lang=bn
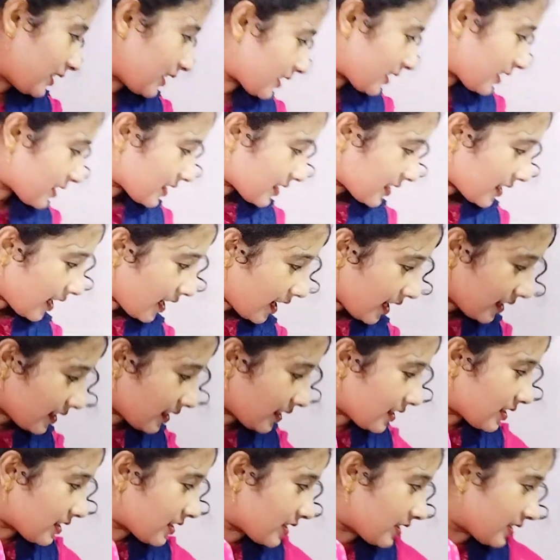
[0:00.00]
একটা স্কার্ট
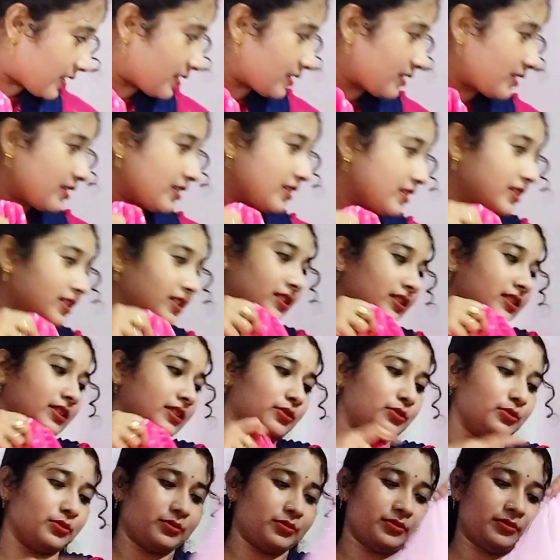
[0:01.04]
আছে এই
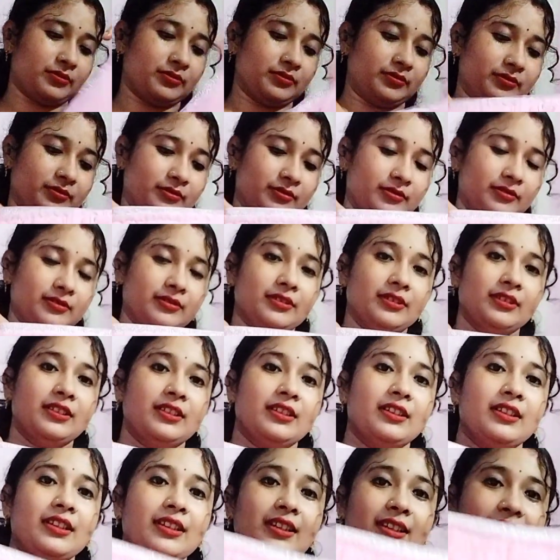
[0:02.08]
দেখুন
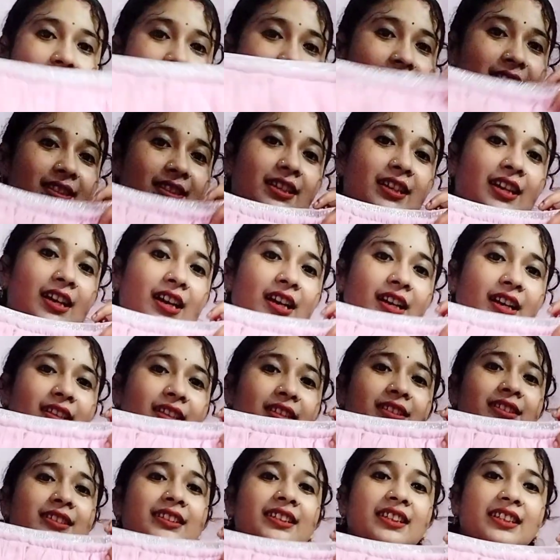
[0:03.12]
এই স্কার্ট
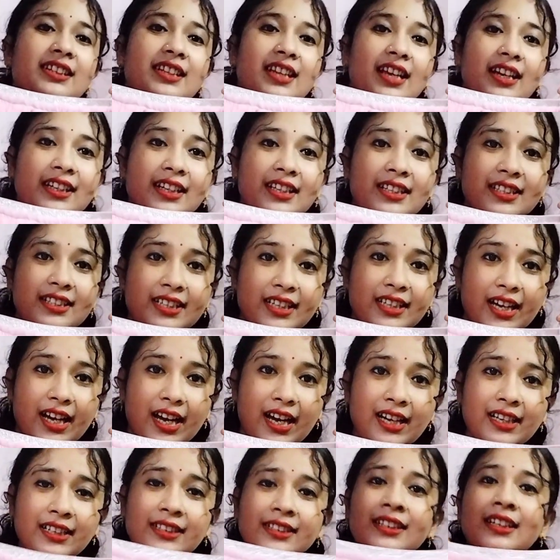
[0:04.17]
এটা একটা
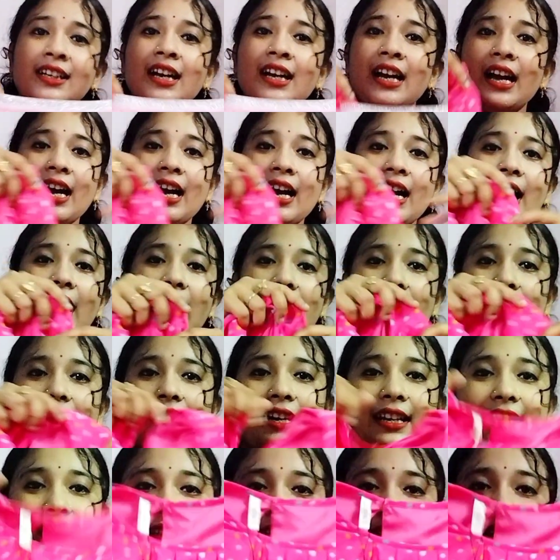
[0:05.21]
স্কার্ট আর
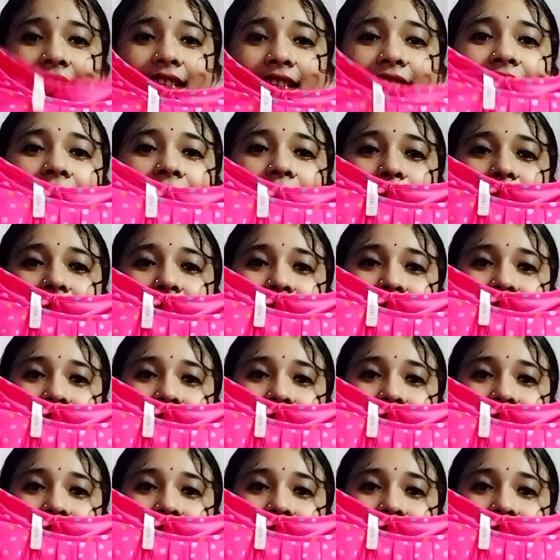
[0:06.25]
এটা জামা